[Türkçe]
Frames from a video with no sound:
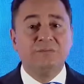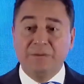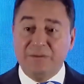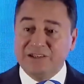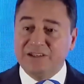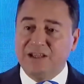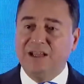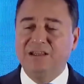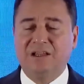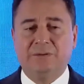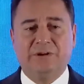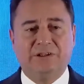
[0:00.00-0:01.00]
Bir de başka
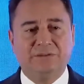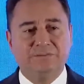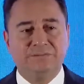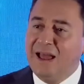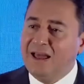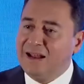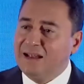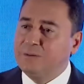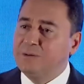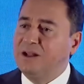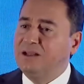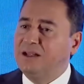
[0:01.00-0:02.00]
alanlara bakın.
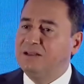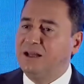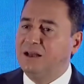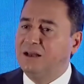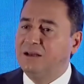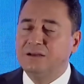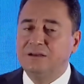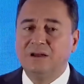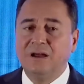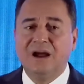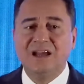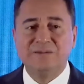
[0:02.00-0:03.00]
Herhangi bir alanda
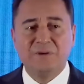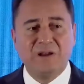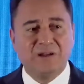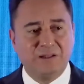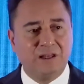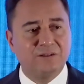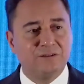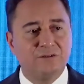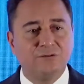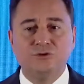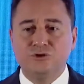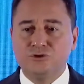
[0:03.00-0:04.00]
hasbelkader,
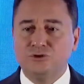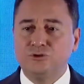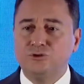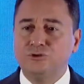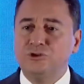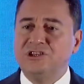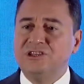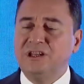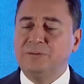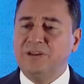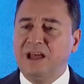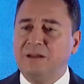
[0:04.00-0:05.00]
düzgün,
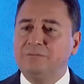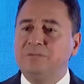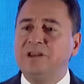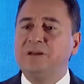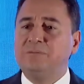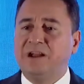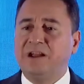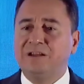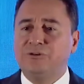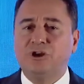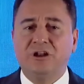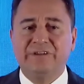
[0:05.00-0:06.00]
işini bilen bir
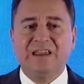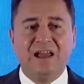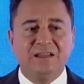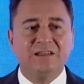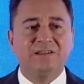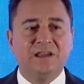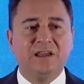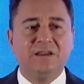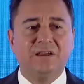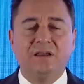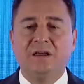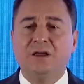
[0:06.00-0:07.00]
bakan göreve
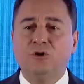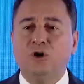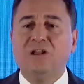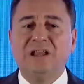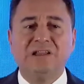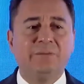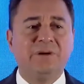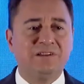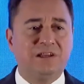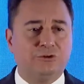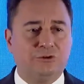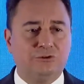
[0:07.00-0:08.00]
geldiyse o alanda
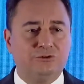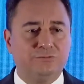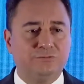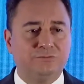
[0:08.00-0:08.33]
başarı oldu.